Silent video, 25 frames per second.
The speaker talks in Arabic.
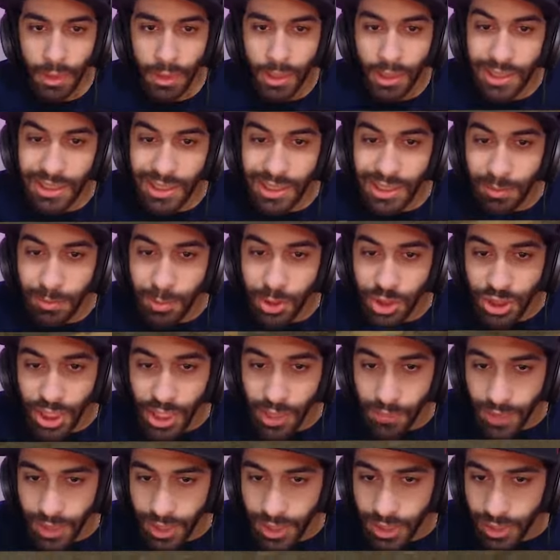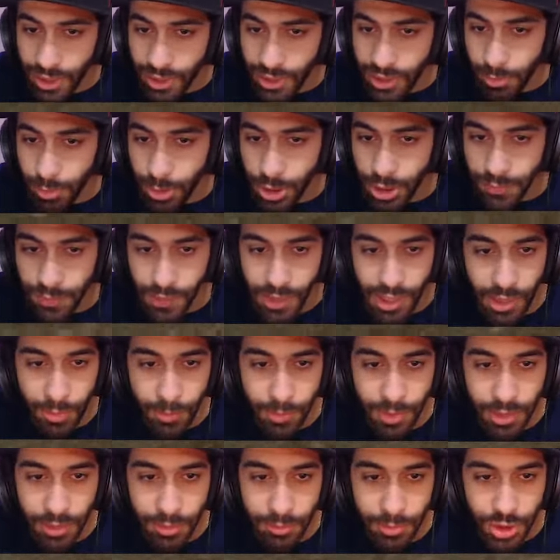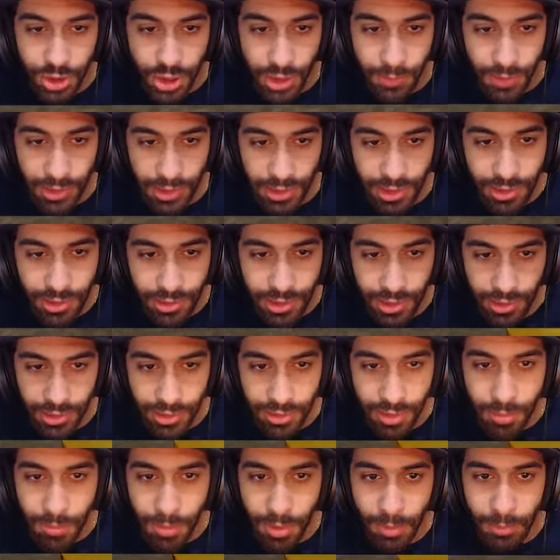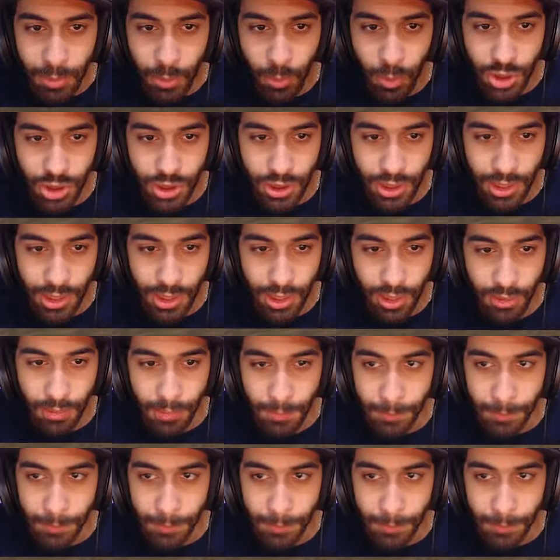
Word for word: إيه, إيه، مش شايفه كده كده مش فاهم انا مش شايف عينيك عينيك اكبر من وشك يلا